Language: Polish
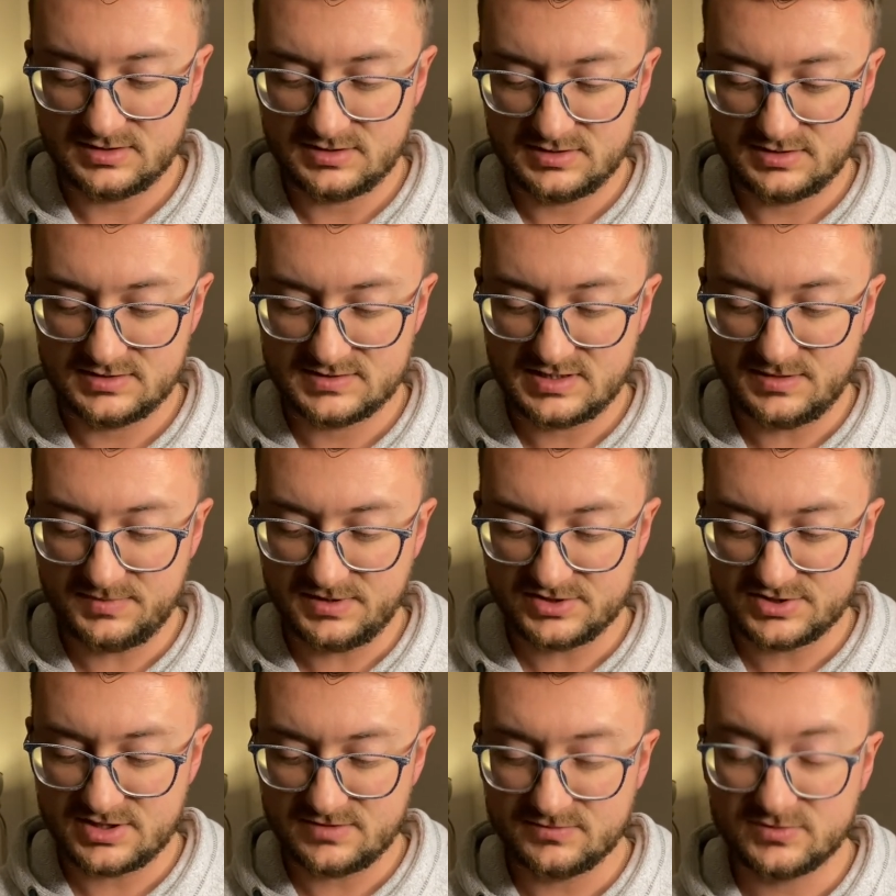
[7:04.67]
E,
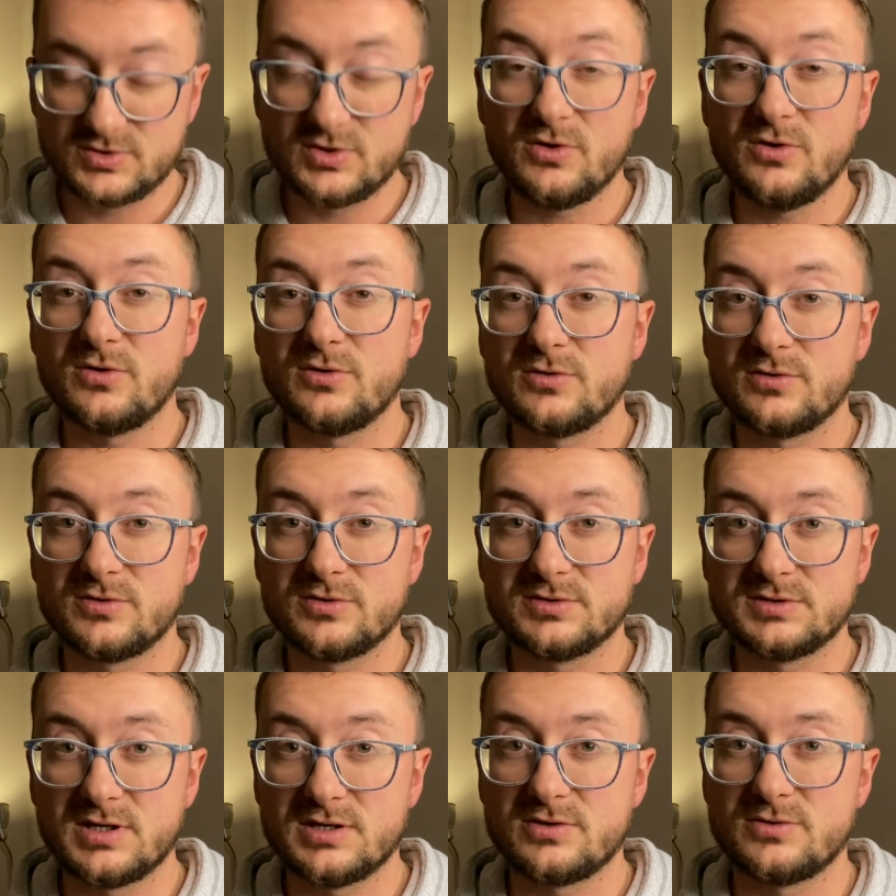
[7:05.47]
zapraszam do
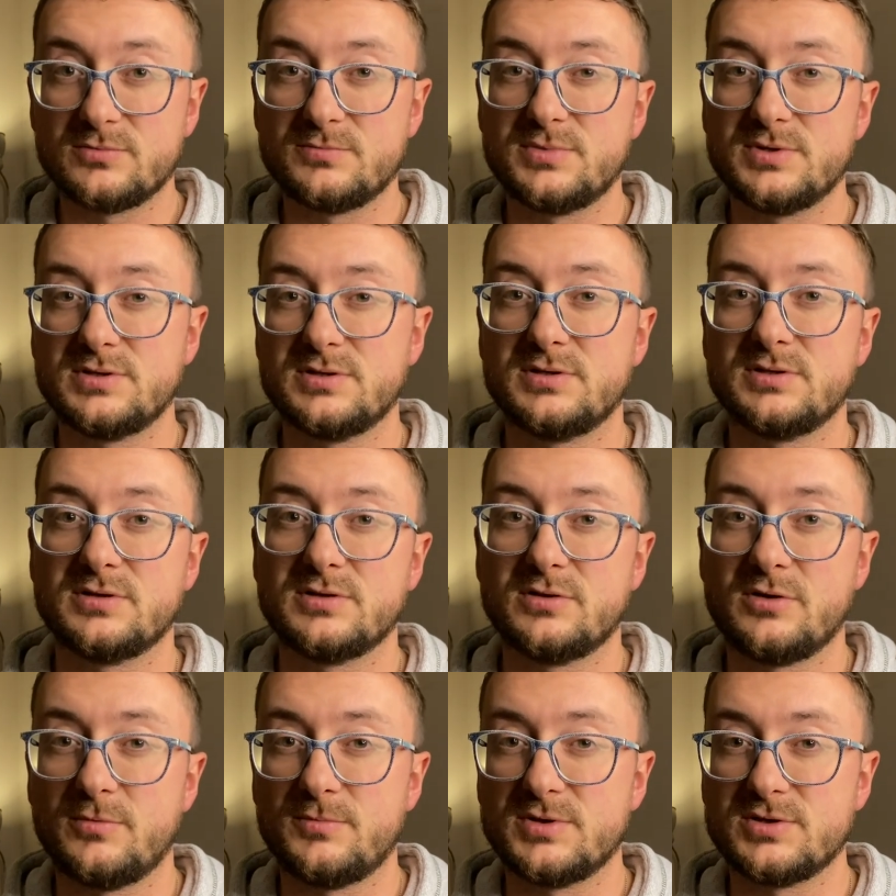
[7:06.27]
tego, by
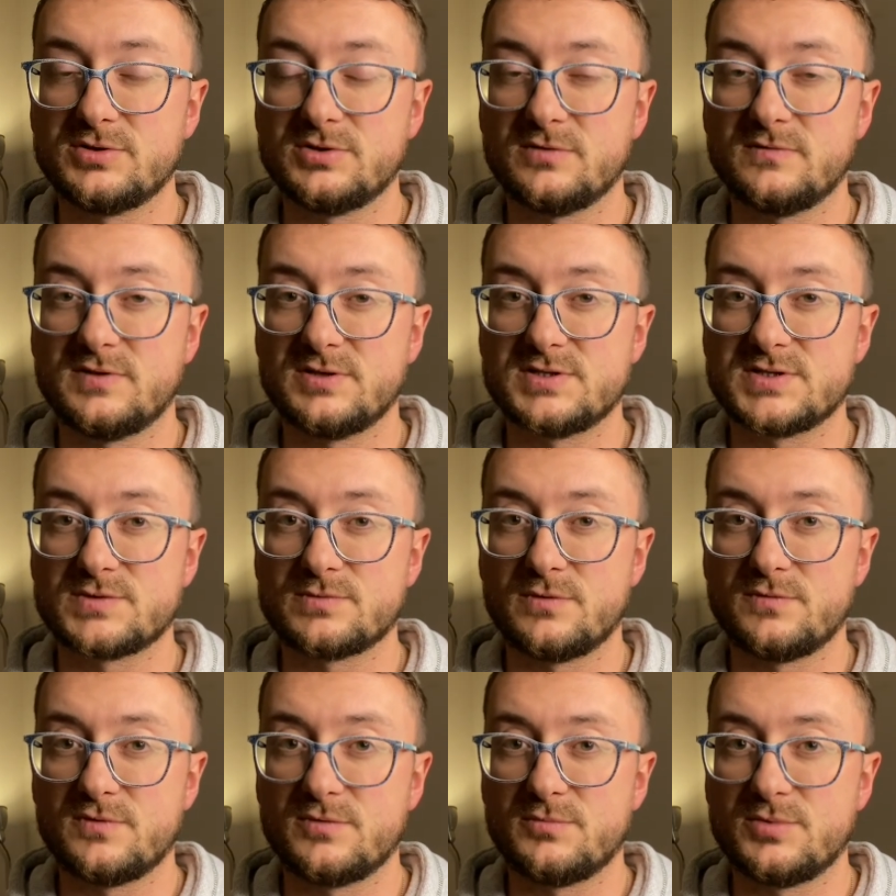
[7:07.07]
komentować
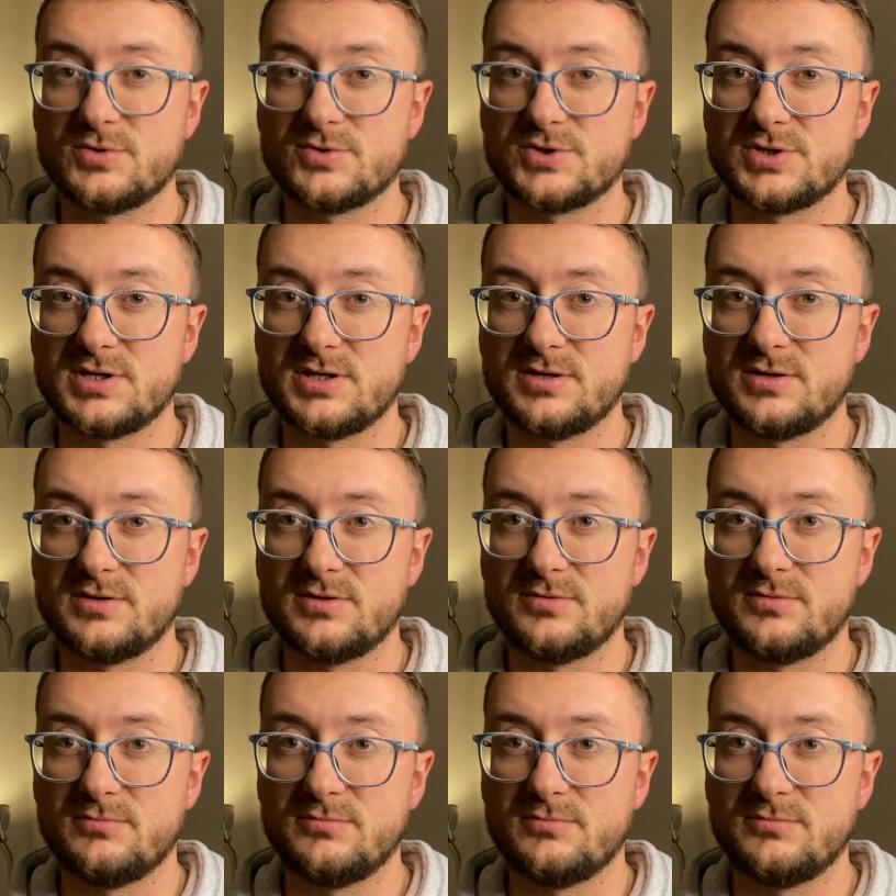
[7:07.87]
Słowo Boże,